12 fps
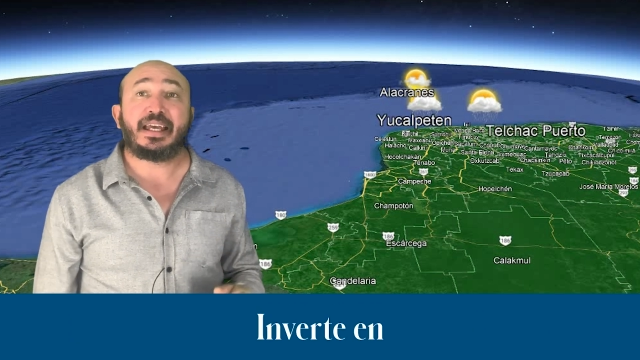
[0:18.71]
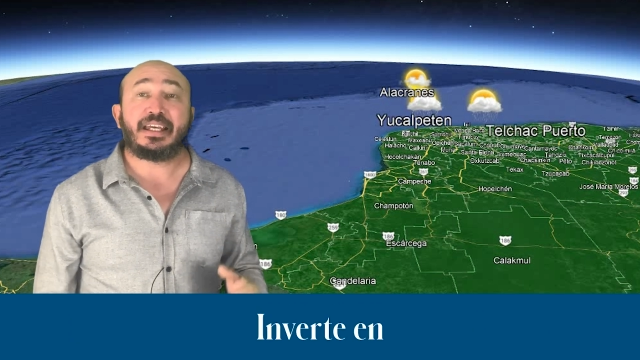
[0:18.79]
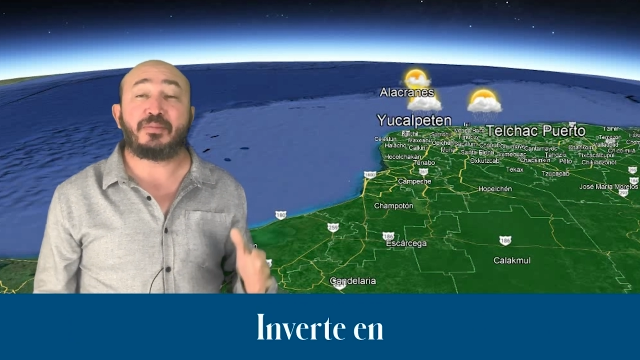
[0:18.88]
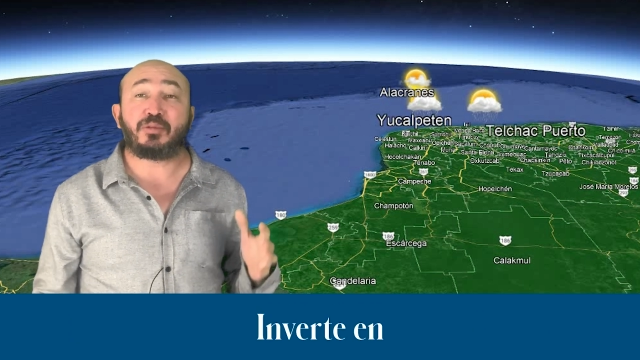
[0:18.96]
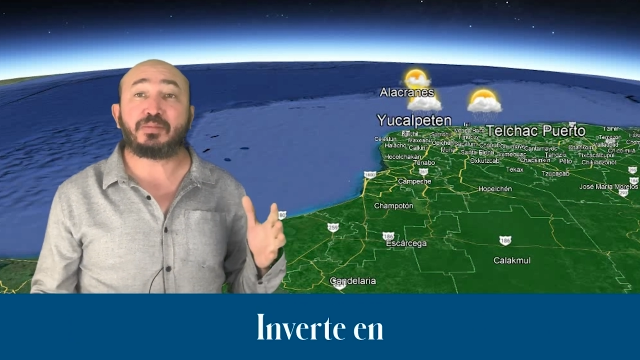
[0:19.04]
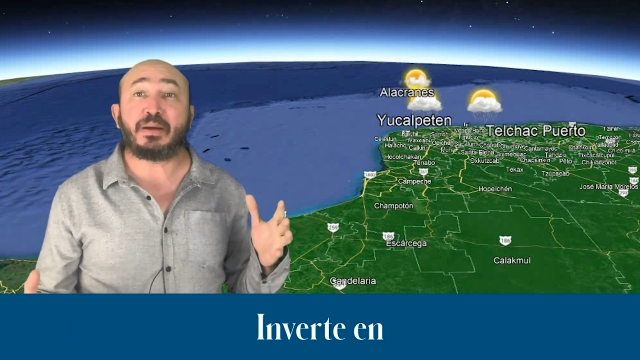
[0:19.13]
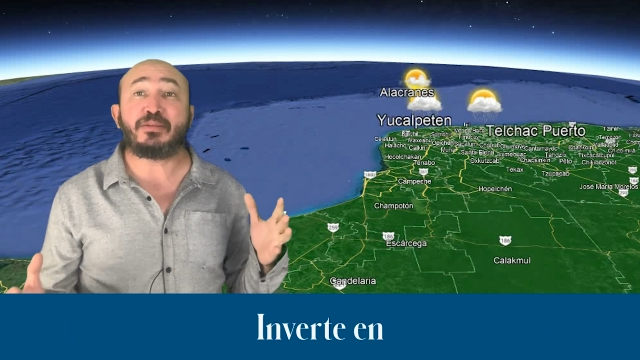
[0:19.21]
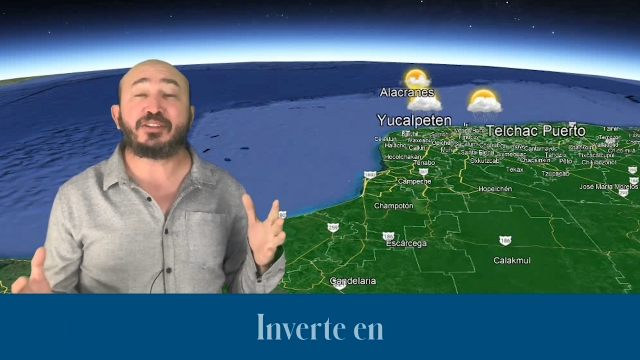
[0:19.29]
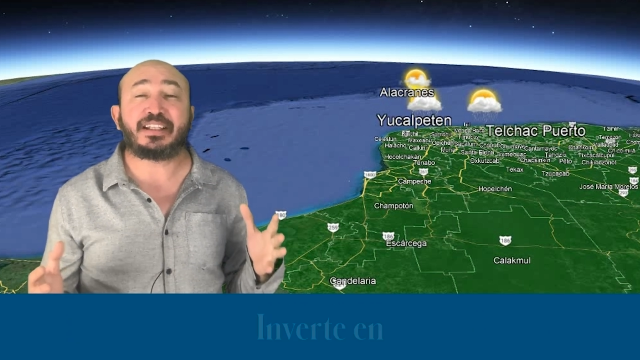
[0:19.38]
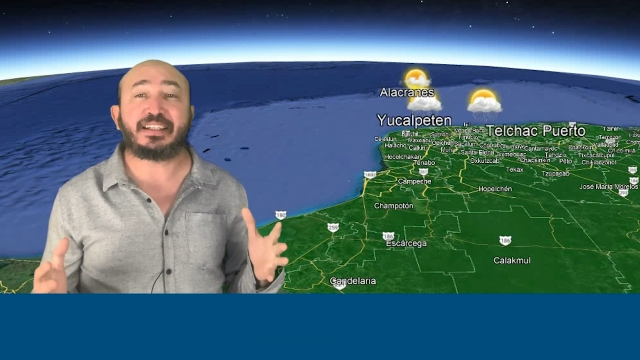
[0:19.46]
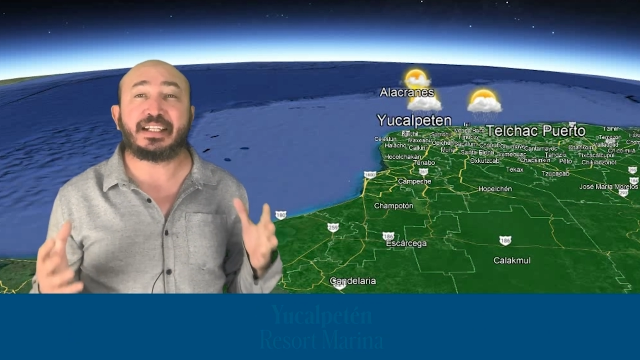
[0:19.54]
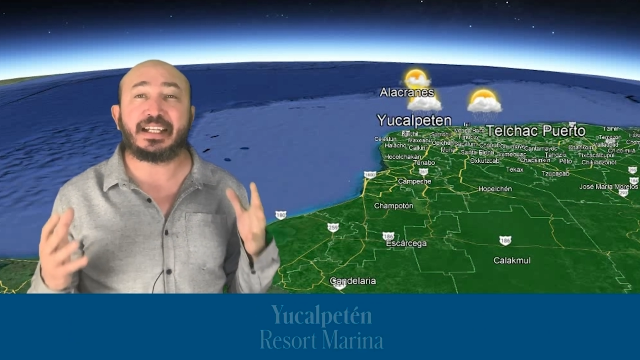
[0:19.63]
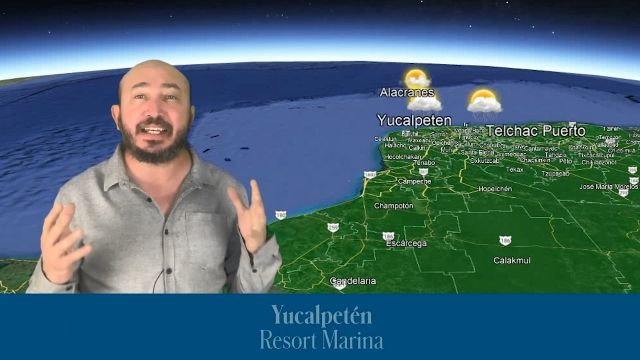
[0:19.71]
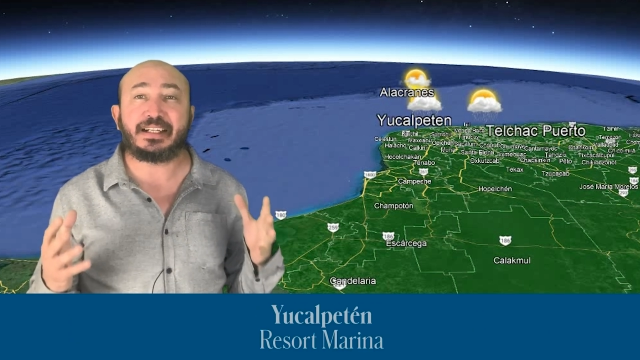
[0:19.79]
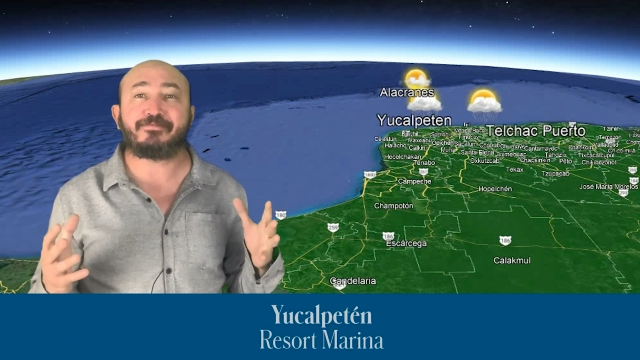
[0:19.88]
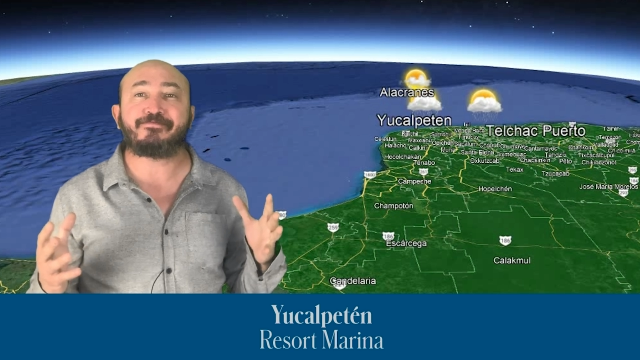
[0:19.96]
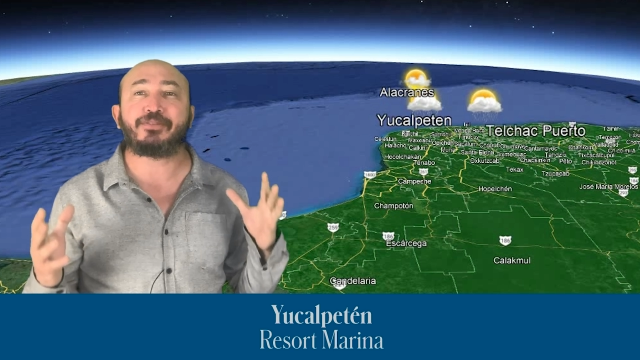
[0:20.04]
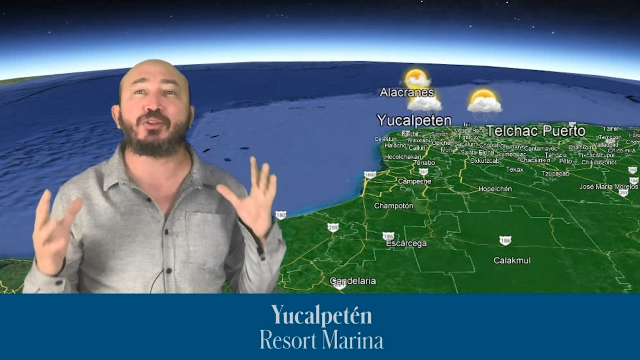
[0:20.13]
Y pues vamos a
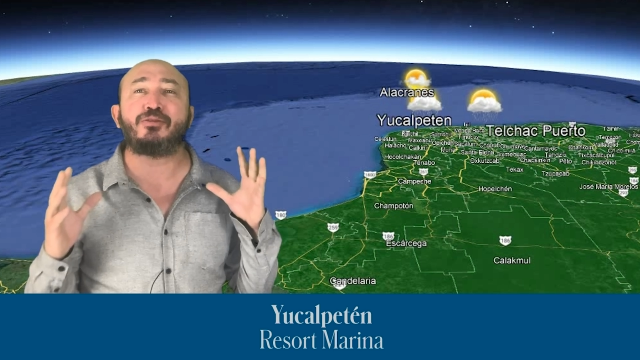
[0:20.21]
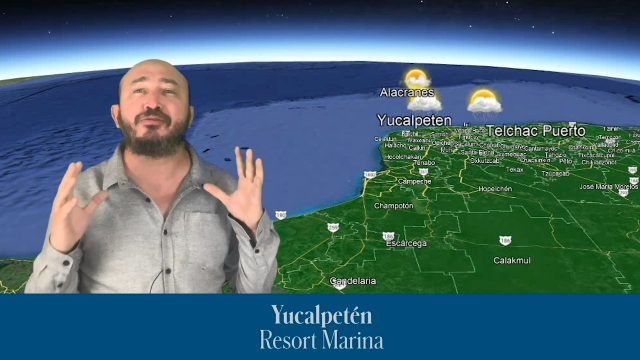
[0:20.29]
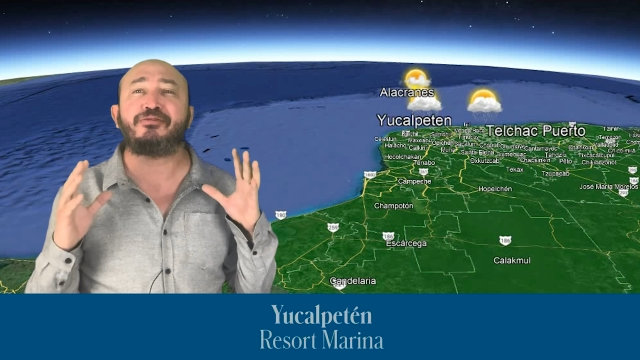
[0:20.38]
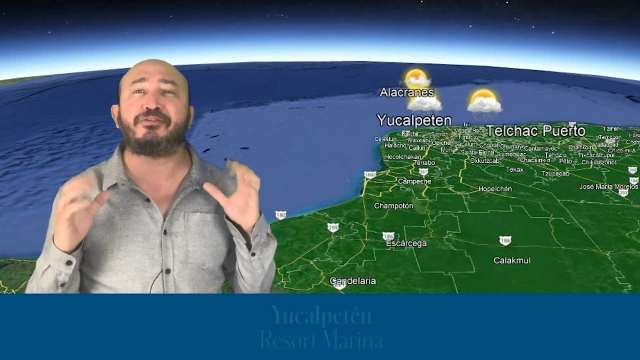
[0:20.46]
tener un